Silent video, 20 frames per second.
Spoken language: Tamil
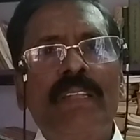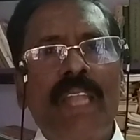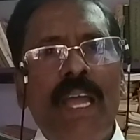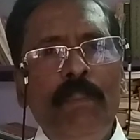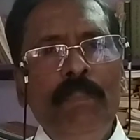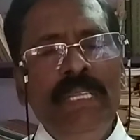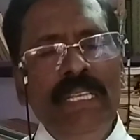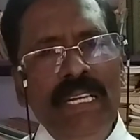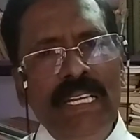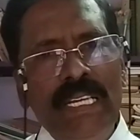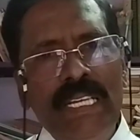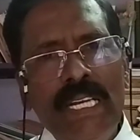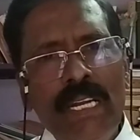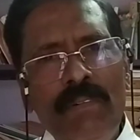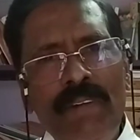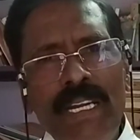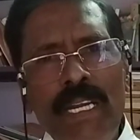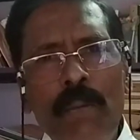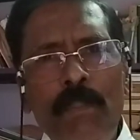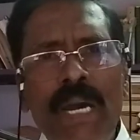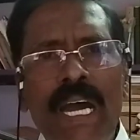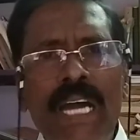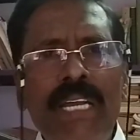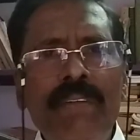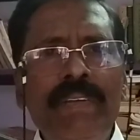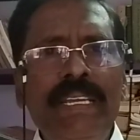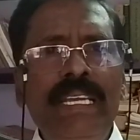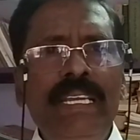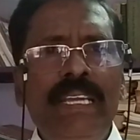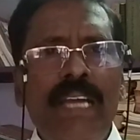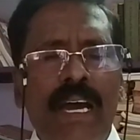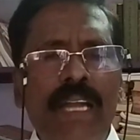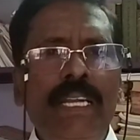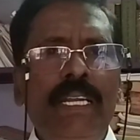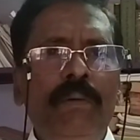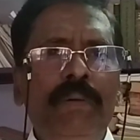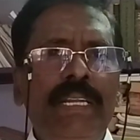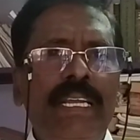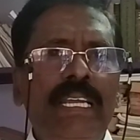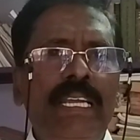நாம் இருக்கிற வண்ணமாகவே
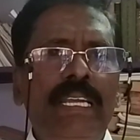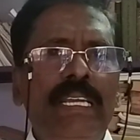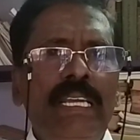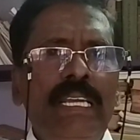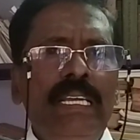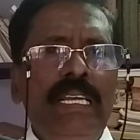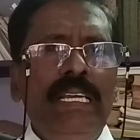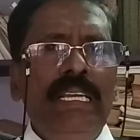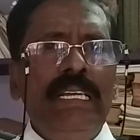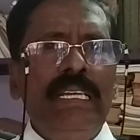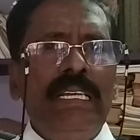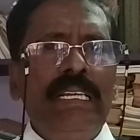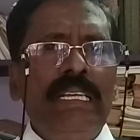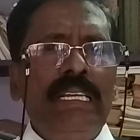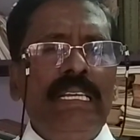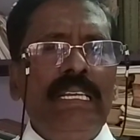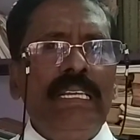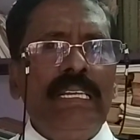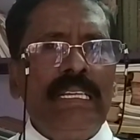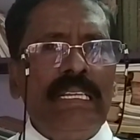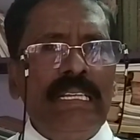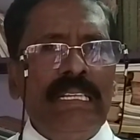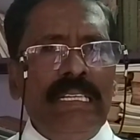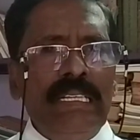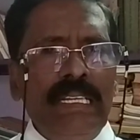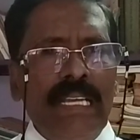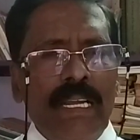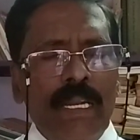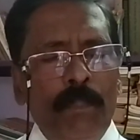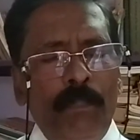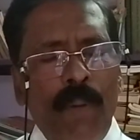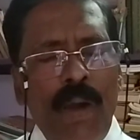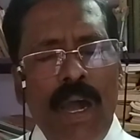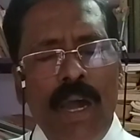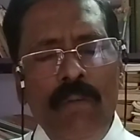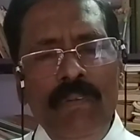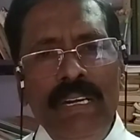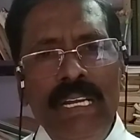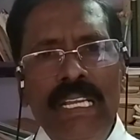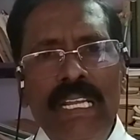ஆண்டவரே எங்கள்
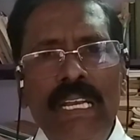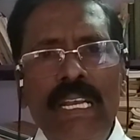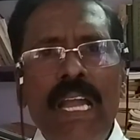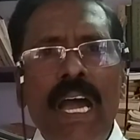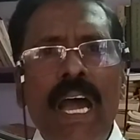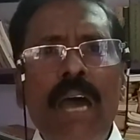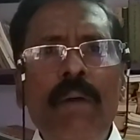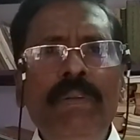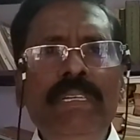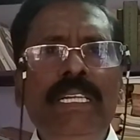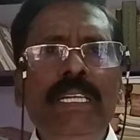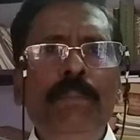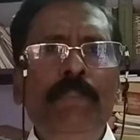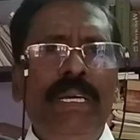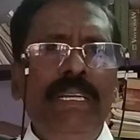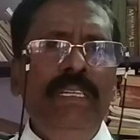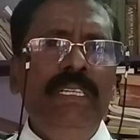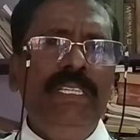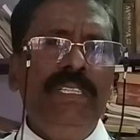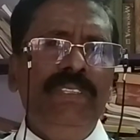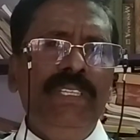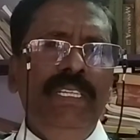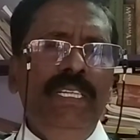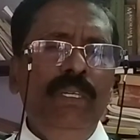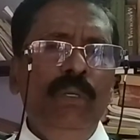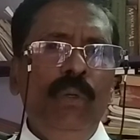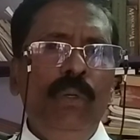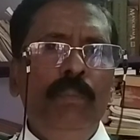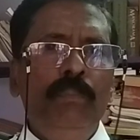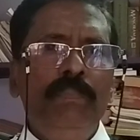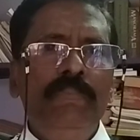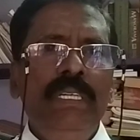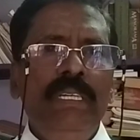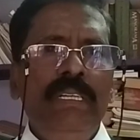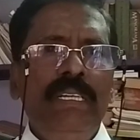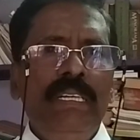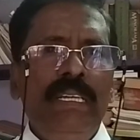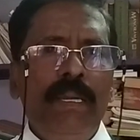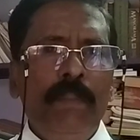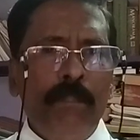பாவங்களை எல்லாவற்றையும் அறிக்கை செய்கிறோம்
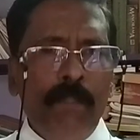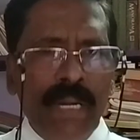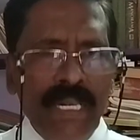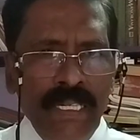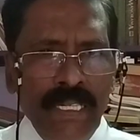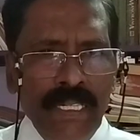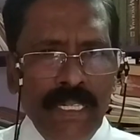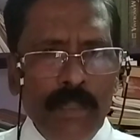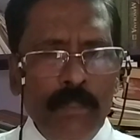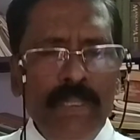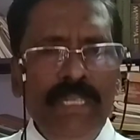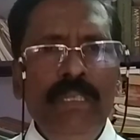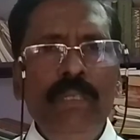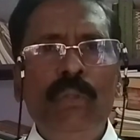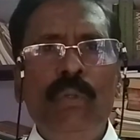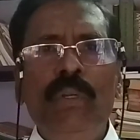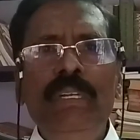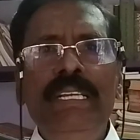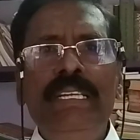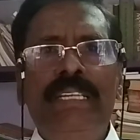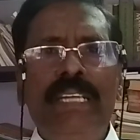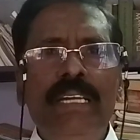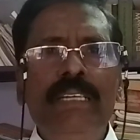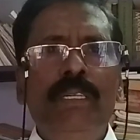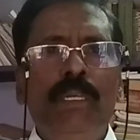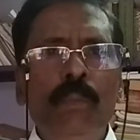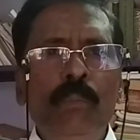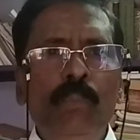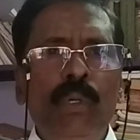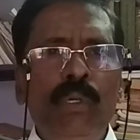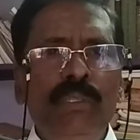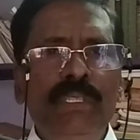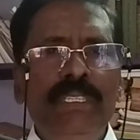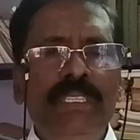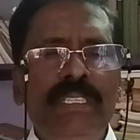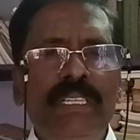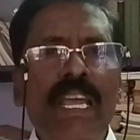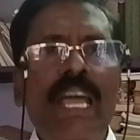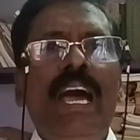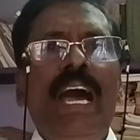மன்னியும் என்று சொல்லி கேட்கும் பொழுது
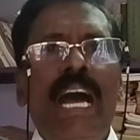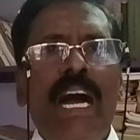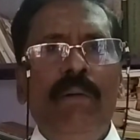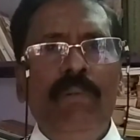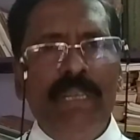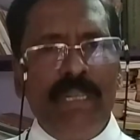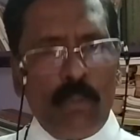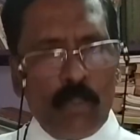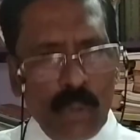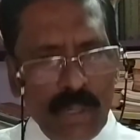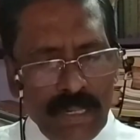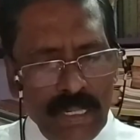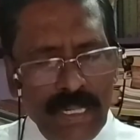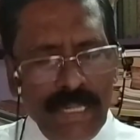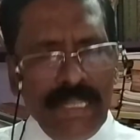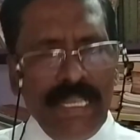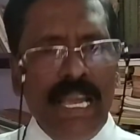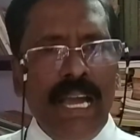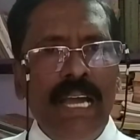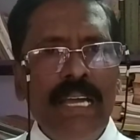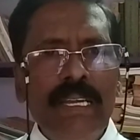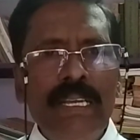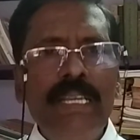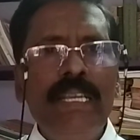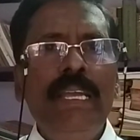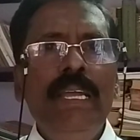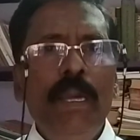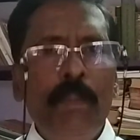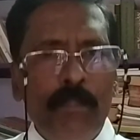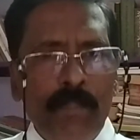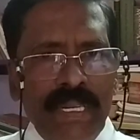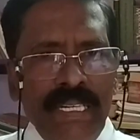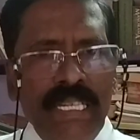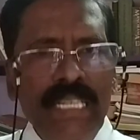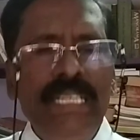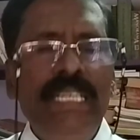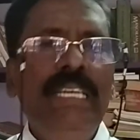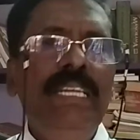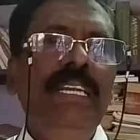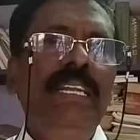அவர் உடனடியாக
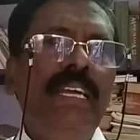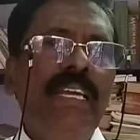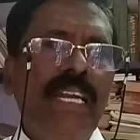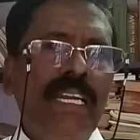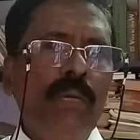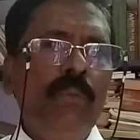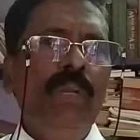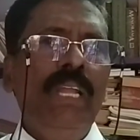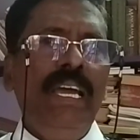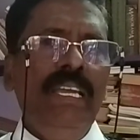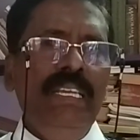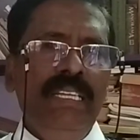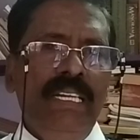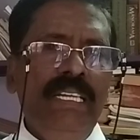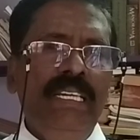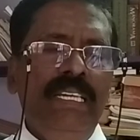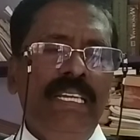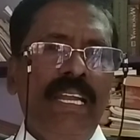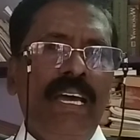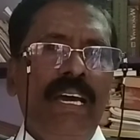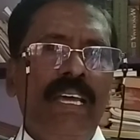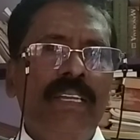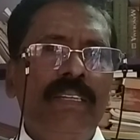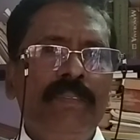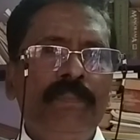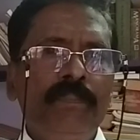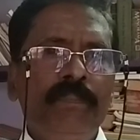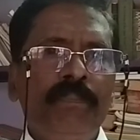மன்னிக்கின்ற கடவுளாய் இருக்கிறார்